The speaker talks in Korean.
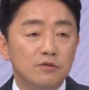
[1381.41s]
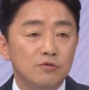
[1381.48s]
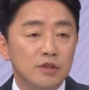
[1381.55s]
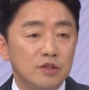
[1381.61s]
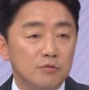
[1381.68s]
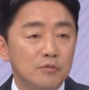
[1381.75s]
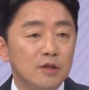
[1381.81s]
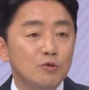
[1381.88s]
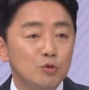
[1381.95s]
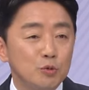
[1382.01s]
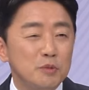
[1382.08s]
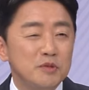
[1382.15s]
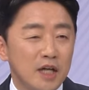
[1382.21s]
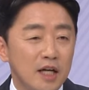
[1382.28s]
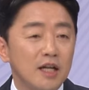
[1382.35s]
우리 전망
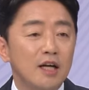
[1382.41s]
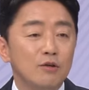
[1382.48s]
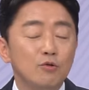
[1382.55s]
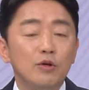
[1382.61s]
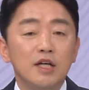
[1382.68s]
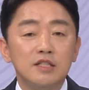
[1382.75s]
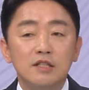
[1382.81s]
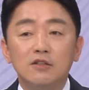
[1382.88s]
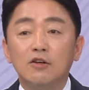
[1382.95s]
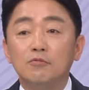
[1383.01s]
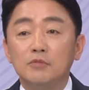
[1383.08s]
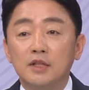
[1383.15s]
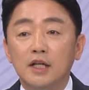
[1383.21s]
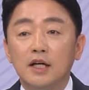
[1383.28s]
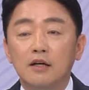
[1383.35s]
후보님 잘 알고 계실
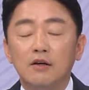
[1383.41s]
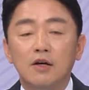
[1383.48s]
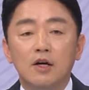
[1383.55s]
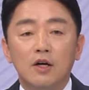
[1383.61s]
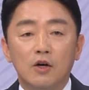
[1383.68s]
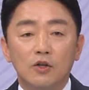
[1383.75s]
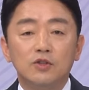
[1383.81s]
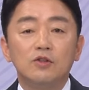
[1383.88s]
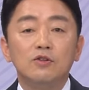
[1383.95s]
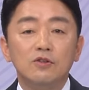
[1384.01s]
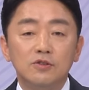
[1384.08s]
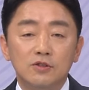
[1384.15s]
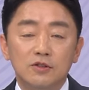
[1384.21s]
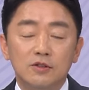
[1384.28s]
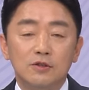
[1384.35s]
겁니다. 어떤
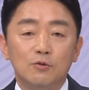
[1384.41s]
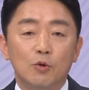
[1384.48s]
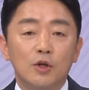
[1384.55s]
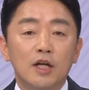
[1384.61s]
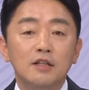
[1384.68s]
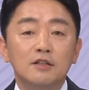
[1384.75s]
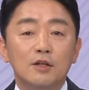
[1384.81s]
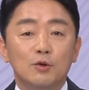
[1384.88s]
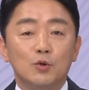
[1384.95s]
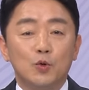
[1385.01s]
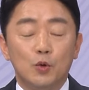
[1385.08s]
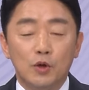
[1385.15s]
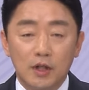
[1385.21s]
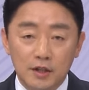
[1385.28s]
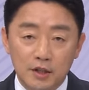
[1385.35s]
것들은 원안대로
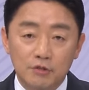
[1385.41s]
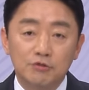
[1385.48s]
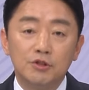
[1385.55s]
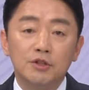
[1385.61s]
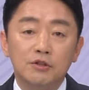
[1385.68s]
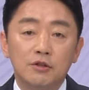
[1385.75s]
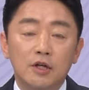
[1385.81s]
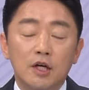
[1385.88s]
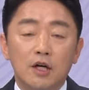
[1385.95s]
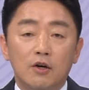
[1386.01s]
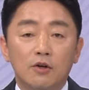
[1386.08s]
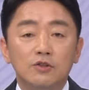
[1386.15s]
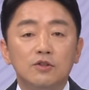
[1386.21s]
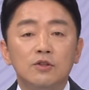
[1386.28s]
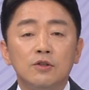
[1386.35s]
통과되고요.
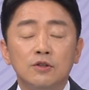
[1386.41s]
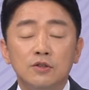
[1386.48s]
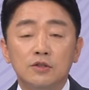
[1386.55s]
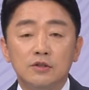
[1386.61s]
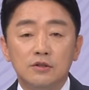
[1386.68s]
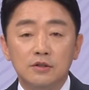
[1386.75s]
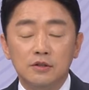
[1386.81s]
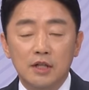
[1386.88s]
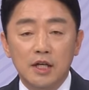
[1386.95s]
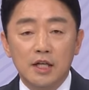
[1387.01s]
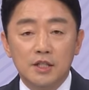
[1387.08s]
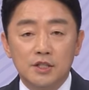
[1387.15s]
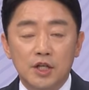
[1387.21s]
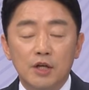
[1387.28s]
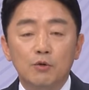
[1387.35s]
어떤 것들은
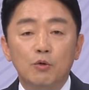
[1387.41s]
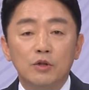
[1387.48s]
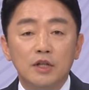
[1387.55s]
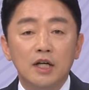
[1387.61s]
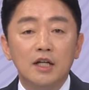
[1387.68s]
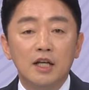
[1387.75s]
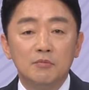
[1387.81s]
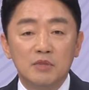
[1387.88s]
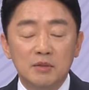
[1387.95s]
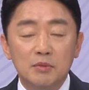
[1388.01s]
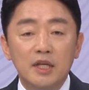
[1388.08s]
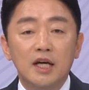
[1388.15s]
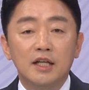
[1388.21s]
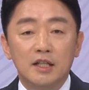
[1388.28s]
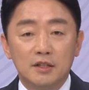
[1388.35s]
제 원안에
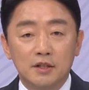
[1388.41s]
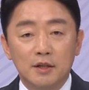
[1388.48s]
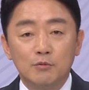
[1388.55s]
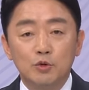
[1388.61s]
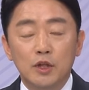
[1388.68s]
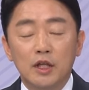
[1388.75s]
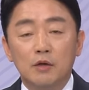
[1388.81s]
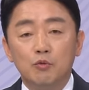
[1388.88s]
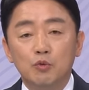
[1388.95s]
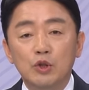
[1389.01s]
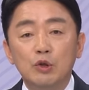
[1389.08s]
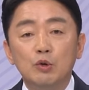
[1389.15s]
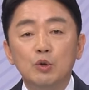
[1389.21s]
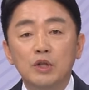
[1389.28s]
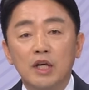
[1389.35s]
미비하기 때문에
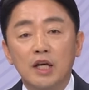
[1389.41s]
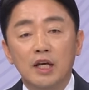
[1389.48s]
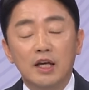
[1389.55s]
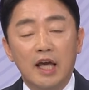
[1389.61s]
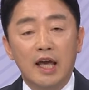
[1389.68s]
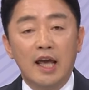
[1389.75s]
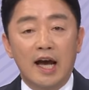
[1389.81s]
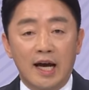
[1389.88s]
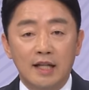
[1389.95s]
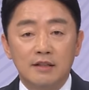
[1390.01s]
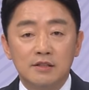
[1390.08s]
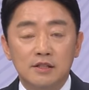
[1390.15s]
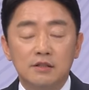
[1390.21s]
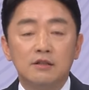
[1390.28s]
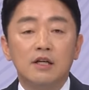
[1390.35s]
위원회의
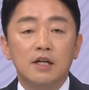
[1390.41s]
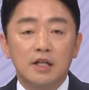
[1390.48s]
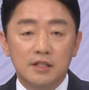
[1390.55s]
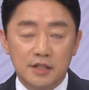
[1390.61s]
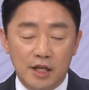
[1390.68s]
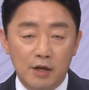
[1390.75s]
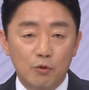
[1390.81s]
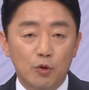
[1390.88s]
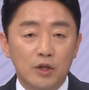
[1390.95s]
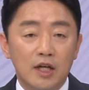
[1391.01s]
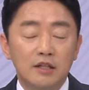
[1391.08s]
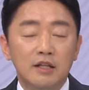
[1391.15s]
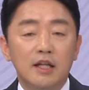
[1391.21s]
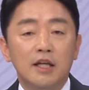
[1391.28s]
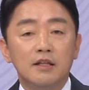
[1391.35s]
안, 즉 제
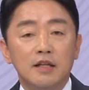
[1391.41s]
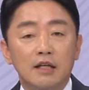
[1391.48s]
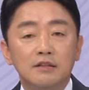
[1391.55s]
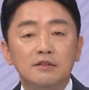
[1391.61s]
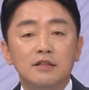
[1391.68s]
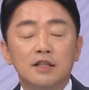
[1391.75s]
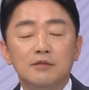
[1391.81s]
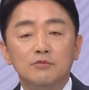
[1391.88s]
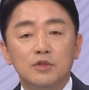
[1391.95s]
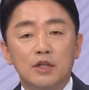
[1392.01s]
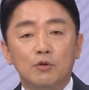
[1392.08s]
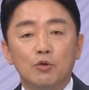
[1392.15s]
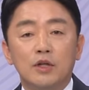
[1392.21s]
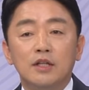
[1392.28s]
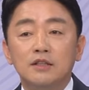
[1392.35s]
원안에 다른 사람들의
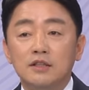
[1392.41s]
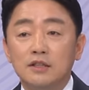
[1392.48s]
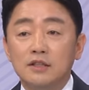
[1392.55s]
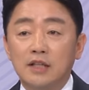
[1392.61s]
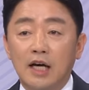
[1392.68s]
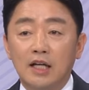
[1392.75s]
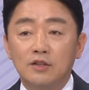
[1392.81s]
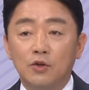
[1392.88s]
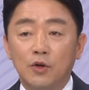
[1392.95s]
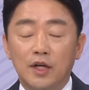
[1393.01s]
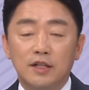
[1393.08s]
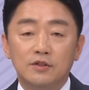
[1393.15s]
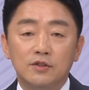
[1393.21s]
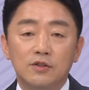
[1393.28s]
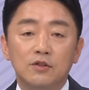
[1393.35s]
원안들을 다
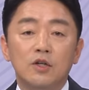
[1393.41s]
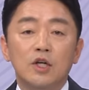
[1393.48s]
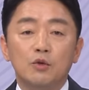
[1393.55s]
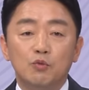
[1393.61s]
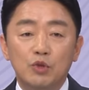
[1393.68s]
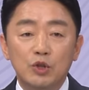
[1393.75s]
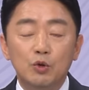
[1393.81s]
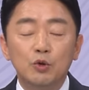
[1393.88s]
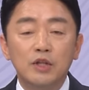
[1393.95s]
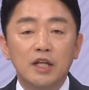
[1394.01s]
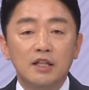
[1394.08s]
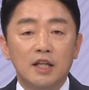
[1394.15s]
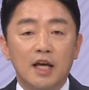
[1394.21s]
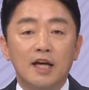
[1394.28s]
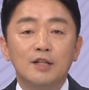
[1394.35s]
더해서
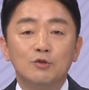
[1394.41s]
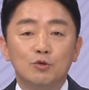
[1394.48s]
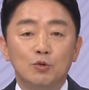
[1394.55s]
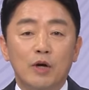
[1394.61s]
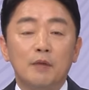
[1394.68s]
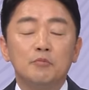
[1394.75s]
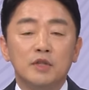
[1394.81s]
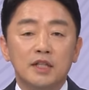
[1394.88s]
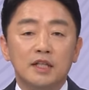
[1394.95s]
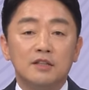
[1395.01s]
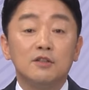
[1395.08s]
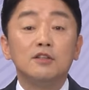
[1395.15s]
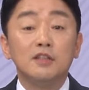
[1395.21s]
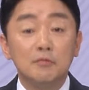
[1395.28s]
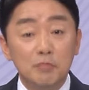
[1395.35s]
위원회 대안으로 합니다.
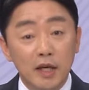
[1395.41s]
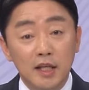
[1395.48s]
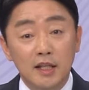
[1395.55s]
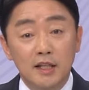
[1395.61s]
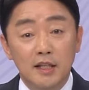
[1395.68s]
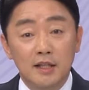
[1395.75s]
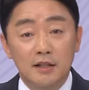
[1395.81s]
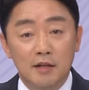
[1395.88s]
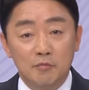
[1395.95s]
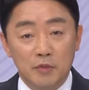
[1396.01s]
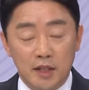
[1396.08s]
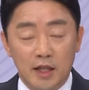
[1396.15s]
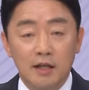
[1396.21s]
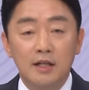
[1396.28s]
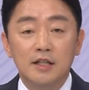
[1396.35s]
그럴 땐
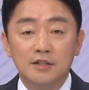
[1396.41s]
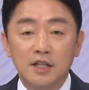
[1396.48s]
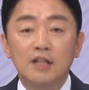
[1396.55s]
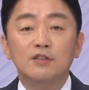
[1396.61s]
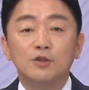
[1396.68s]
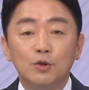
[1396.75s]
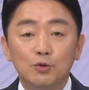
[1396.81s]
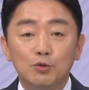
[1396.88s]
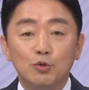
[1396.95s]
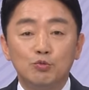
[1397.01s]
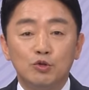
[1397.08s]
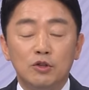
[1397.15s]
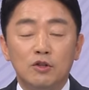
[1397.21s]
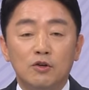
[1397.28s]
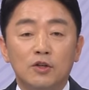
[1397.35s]
폐기됩니다. 제 의견도
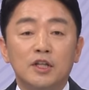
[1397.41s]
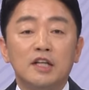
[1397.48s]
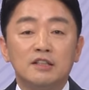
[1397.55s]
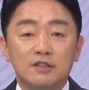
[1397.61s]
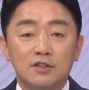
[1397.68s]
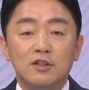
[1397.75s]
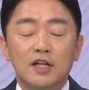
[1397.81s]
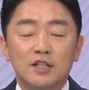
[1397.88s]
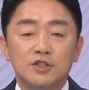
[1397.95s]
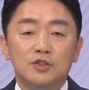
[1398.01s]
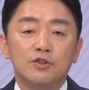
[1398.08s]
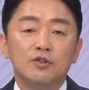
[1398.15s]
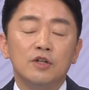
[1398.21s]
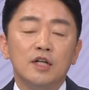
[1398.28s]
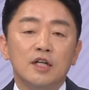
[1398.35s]
물론 거기에
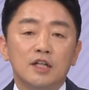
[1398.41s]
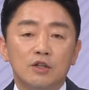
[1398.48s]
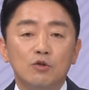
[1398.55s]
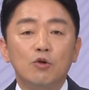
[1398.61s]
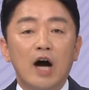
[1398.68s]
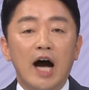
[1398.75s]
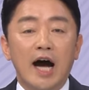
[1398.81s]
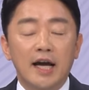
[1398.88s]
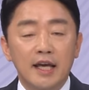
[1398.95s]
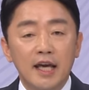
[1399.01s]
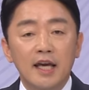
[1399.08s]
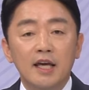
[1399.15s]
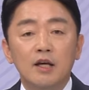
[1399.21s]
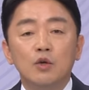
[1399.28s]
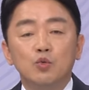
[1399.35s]
들어가지요. 그리고
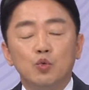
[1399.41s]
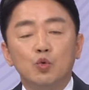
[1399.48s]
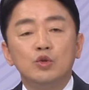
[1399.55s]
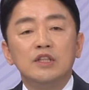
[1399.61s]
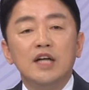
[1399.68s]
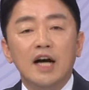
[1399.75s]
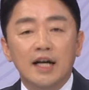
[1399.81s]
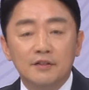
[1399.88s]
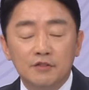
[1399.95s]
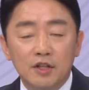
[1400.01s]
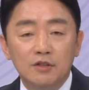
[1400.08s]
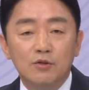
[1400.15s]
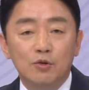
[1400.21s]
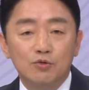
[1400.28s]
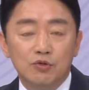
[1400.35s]
아예 논의가 안
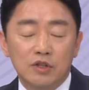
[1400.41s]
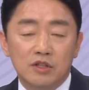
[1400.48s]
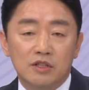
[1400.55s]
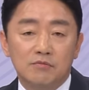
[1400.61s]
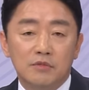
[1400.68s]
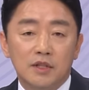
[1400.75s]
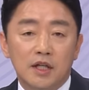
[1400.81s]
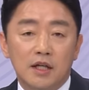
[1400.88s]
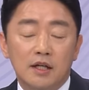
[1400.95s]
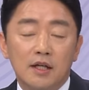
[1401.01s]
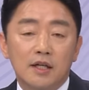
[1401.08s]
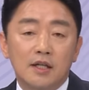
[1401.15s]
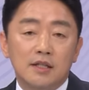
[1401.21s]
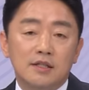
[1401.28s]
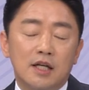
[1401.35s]
되는 것도 있습니다.
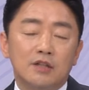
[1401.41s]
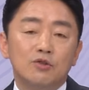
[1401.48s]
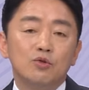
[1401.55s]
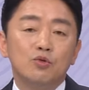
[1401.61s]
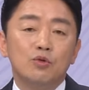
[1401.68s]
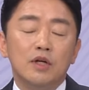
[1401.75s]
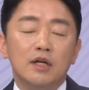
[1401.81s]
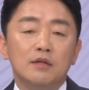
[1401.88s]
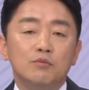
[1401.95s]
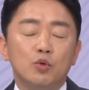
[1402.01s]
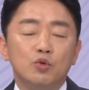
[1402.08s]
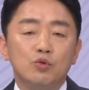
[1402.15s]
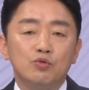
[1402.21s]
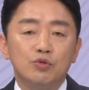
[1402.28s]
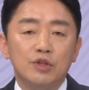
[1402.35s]
4년 동안
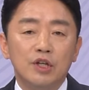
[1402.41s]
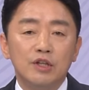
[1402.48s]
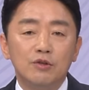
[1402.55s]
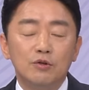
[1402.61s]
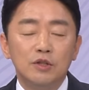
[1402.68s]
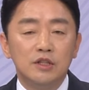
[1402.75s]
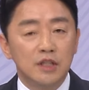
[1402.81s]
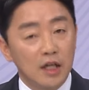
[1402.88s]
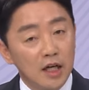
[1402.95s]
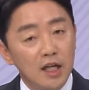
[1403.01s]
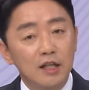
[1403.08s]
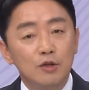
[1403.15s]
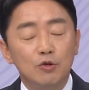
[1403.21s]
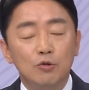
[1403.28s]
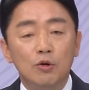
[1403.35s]
보통 국회의원이 제가
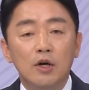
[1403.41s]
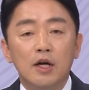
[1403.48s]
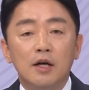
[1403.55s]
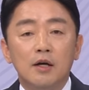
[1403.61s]
알기로